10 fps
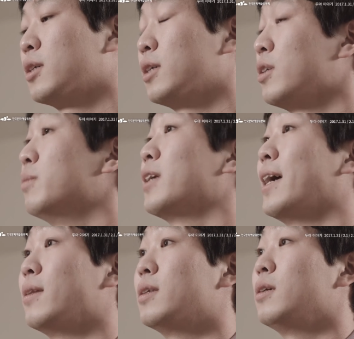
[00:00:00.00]
그래서
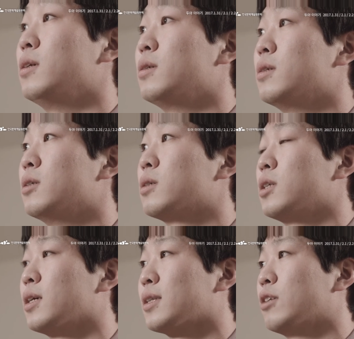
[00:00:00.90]
이번에 엔딩을
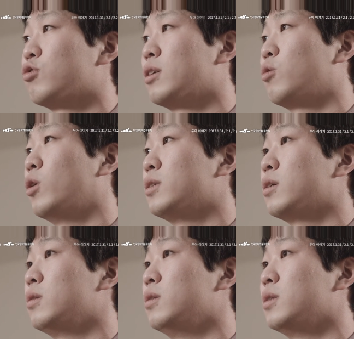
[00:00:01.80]
그냥 단순한
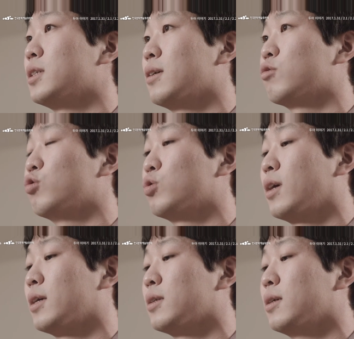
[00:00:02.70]
권선징악
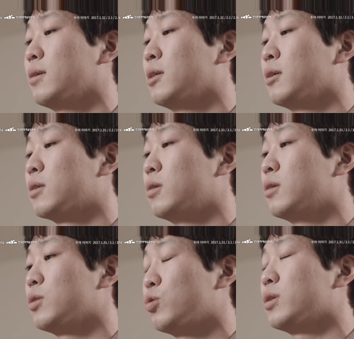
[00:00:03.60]
구조가 아니라
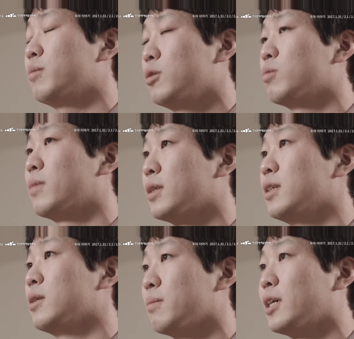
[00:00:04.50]
그런 거에 초점을 좀
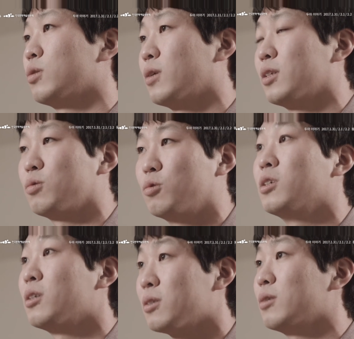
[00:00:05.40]
많이
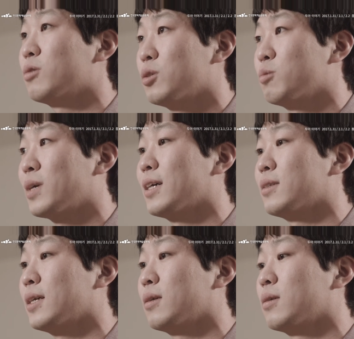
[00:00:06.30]
맞춰가지고 새롭게 좀
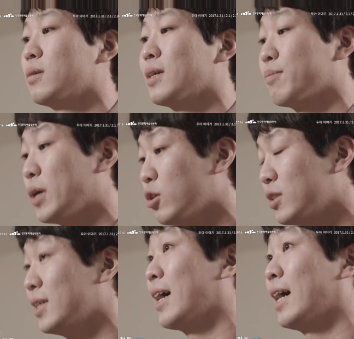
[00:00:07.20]
각색
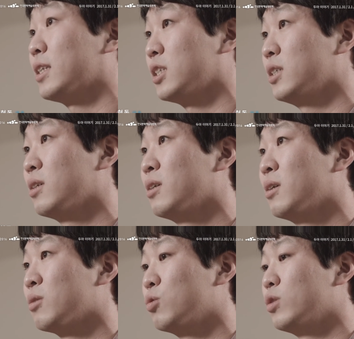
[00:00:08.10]
배우들이랑 같이
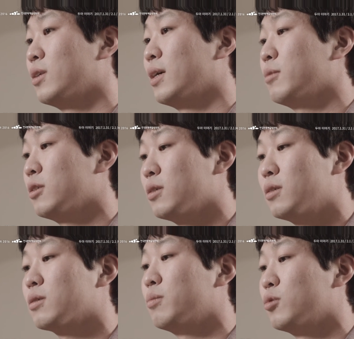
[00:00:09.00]
논의를
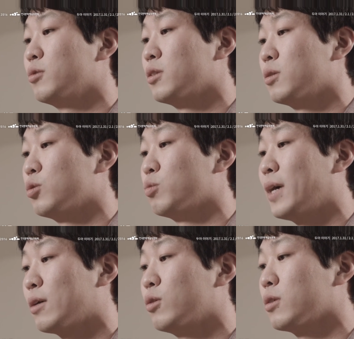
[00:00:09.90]
하면서 그런 부분들을 좀
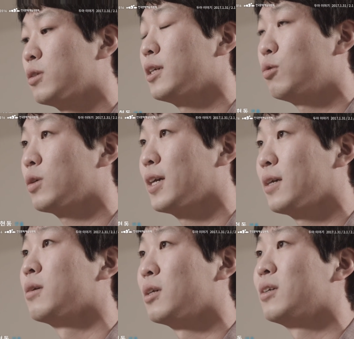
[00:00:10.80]
바꿔서
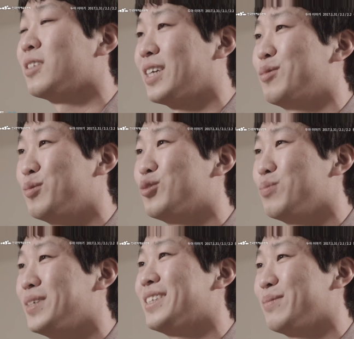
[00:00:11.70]
새롭게 작품을
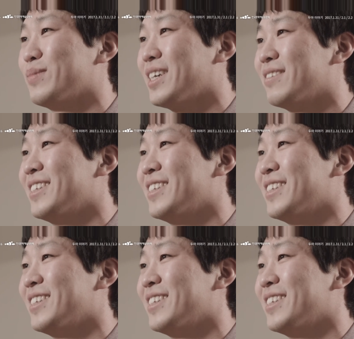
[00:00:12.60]
준비했습니다.